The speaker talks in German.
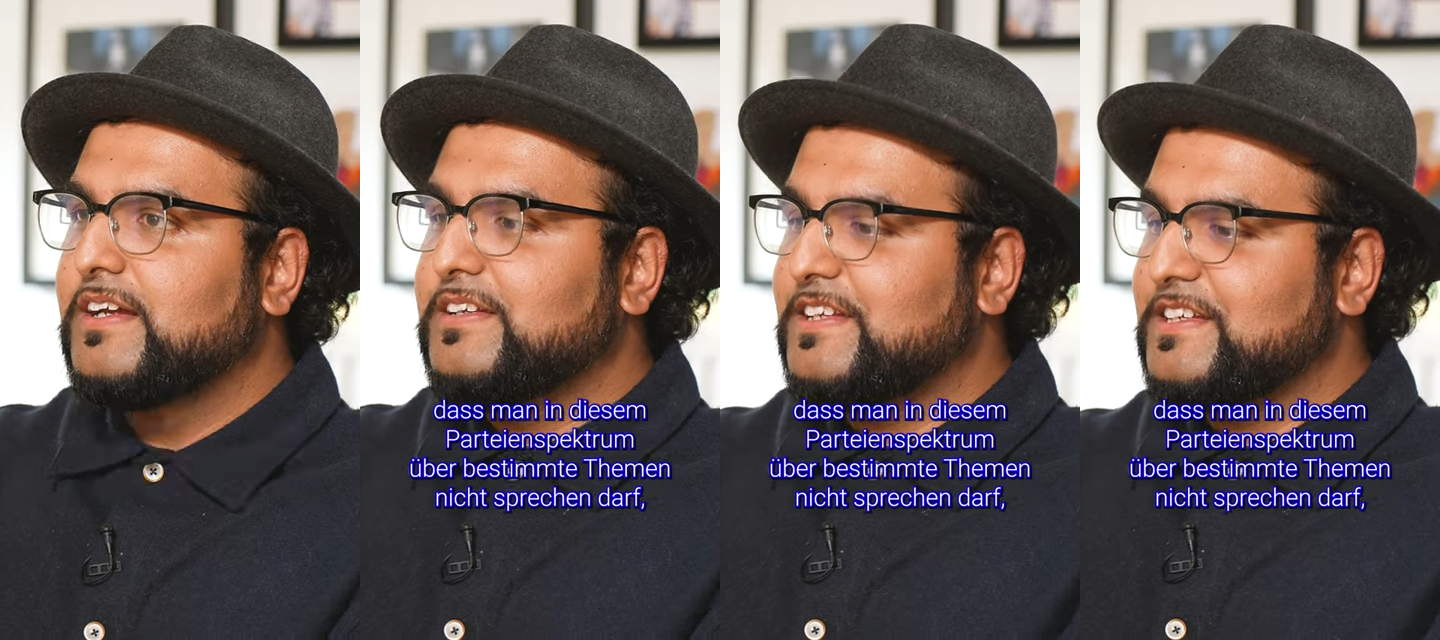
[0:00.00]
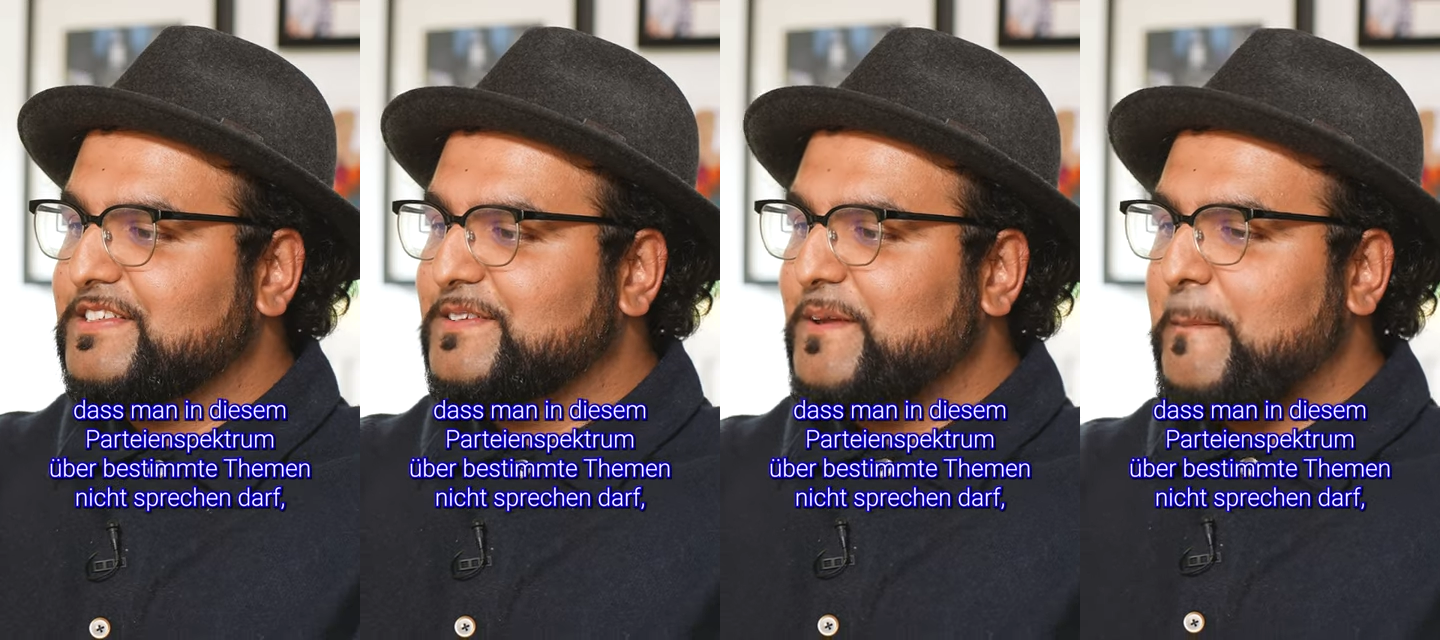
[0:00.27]

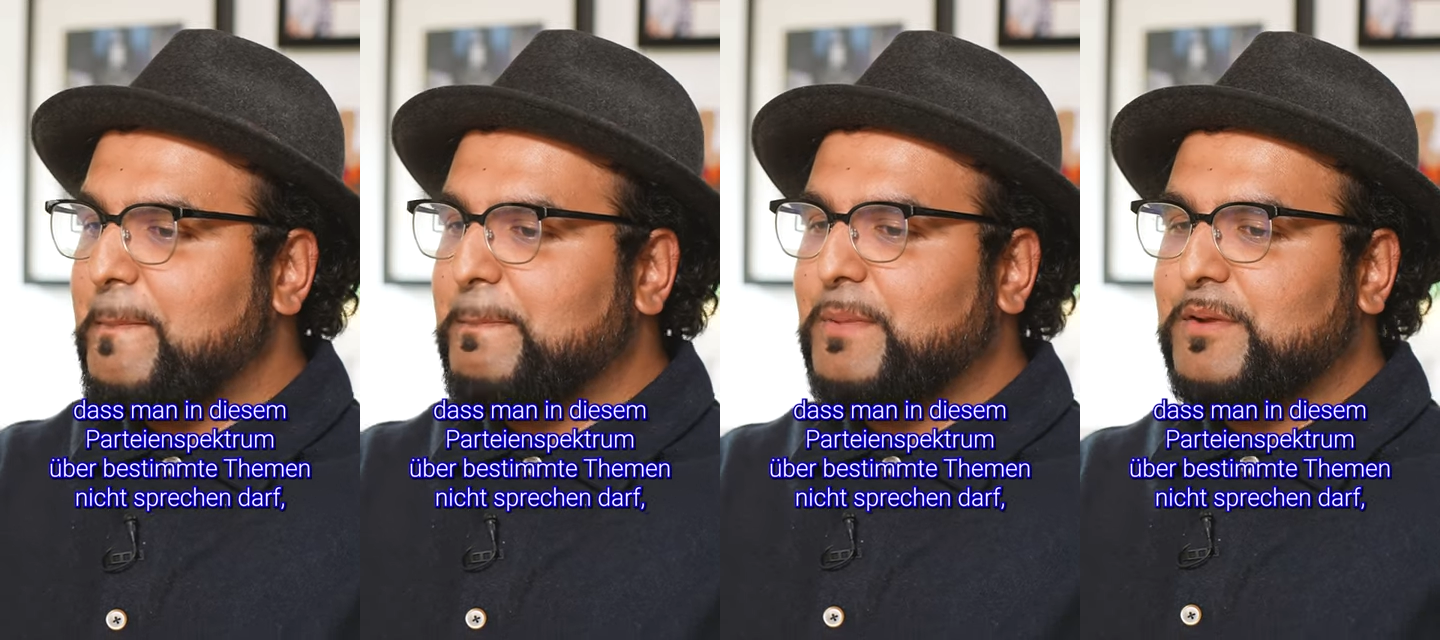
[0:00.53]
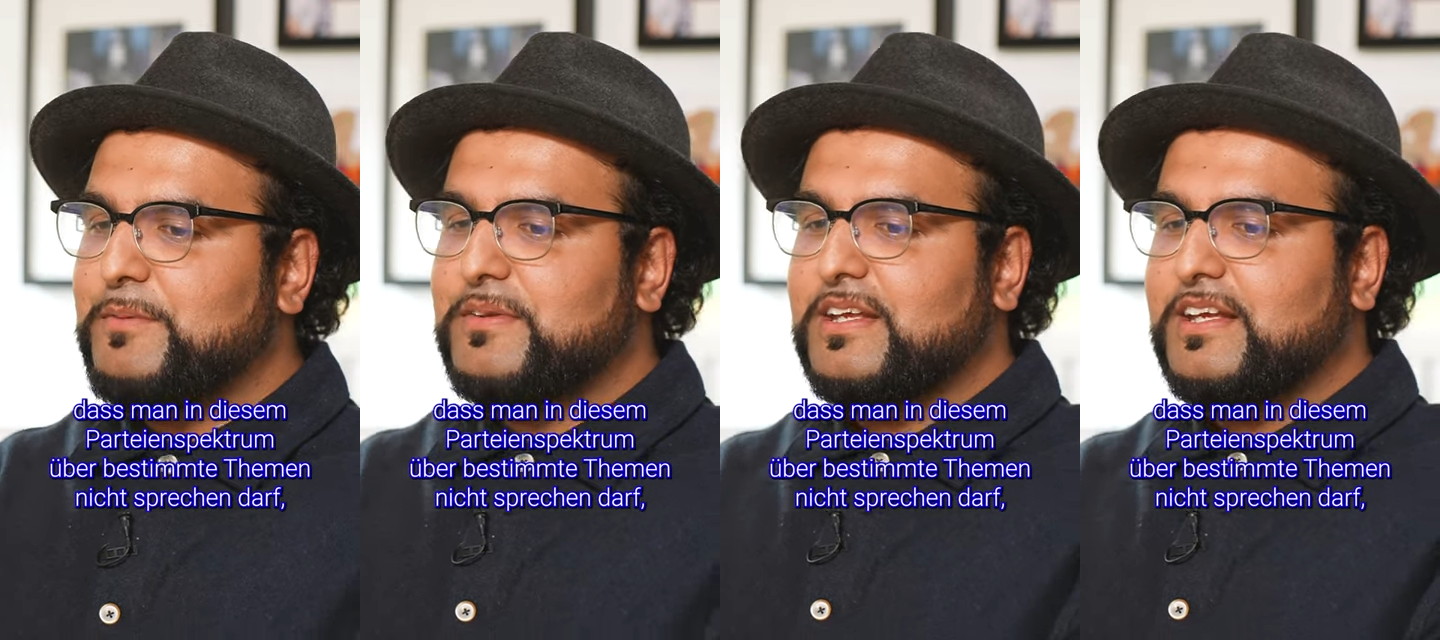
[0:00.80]
Dass
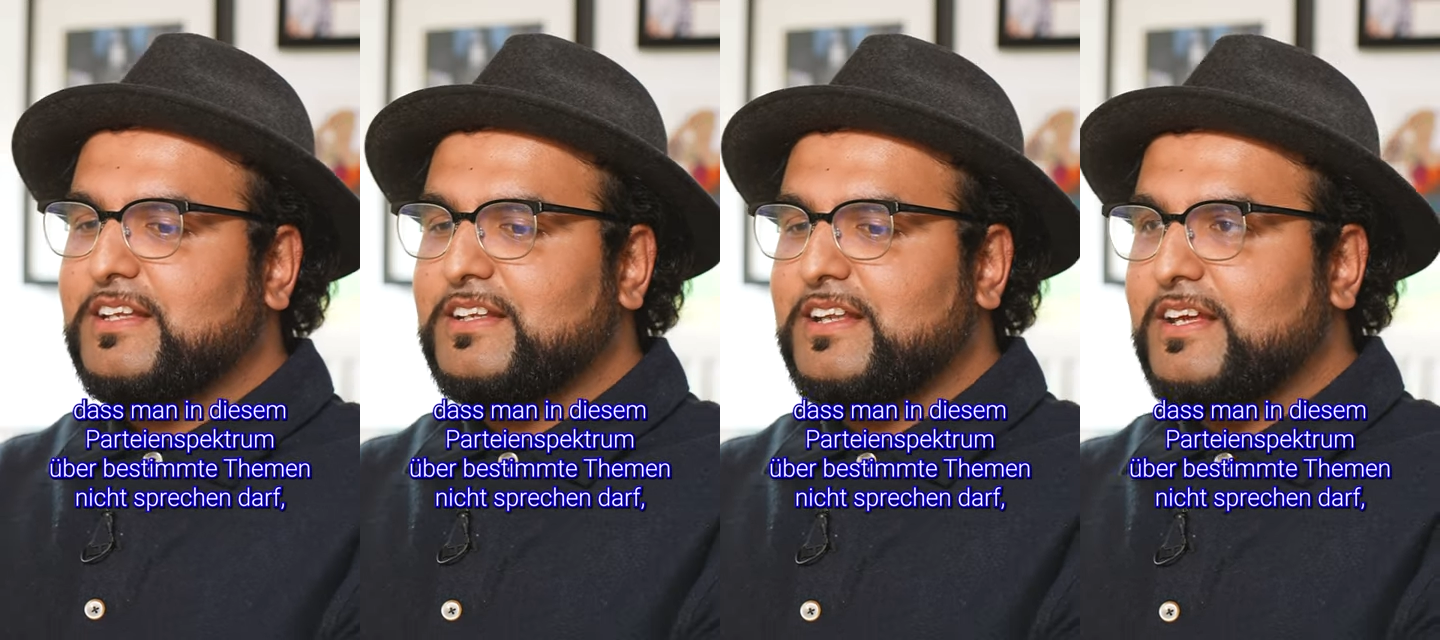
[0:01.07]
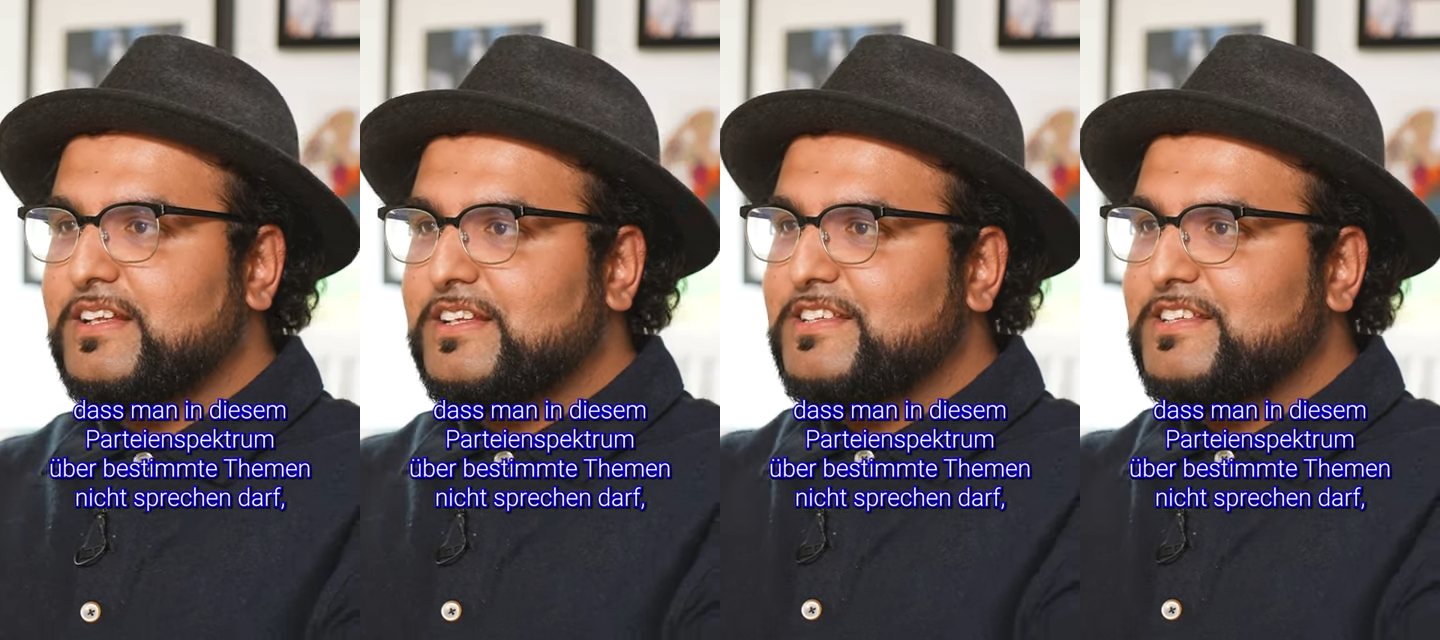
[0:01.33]
man in, in